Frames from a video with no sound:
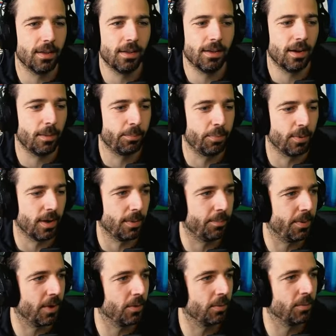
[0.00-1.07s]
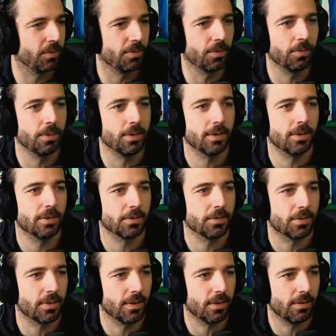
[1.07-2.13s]
Hop là, pardon, monsieur, mais
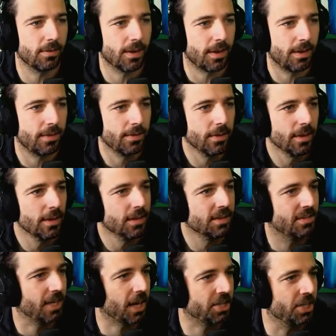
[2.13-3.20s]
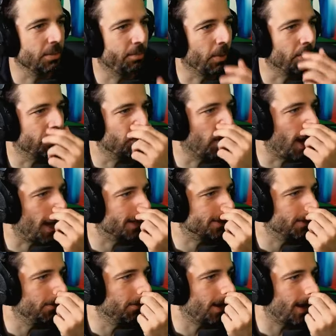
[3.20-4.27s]
juste, euh, voilà. Sergi Pontoise,
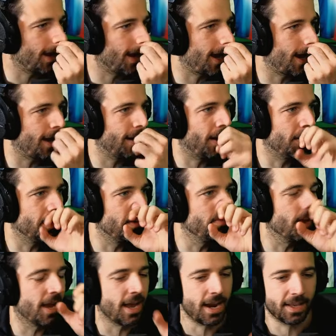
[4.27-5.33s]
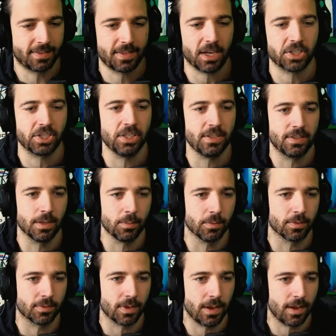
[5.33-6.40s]
voilà, là, on est bien, là, Sergi, c'est bon,
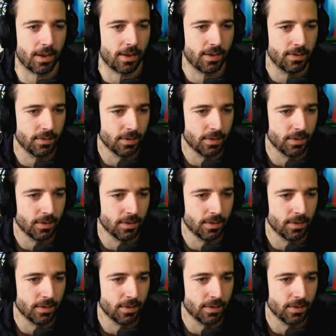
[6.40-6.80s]
ça.